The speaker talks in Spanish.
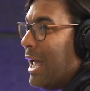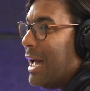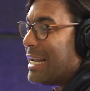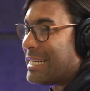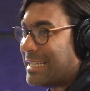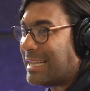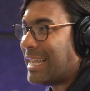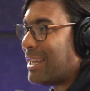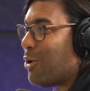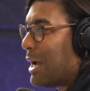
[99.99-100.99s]
residentes de
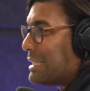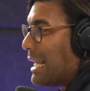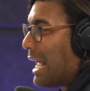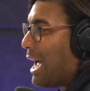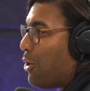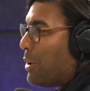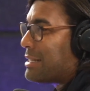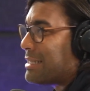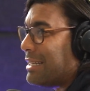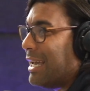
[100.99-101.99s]
los casicagos
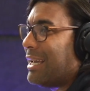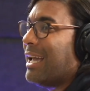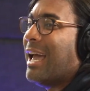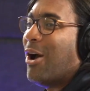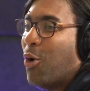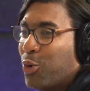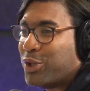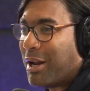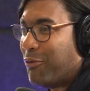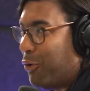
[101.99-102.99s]
exigen un
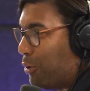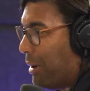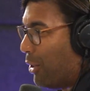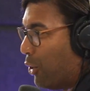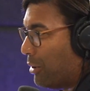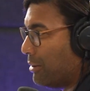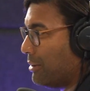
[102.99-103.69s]
transformador.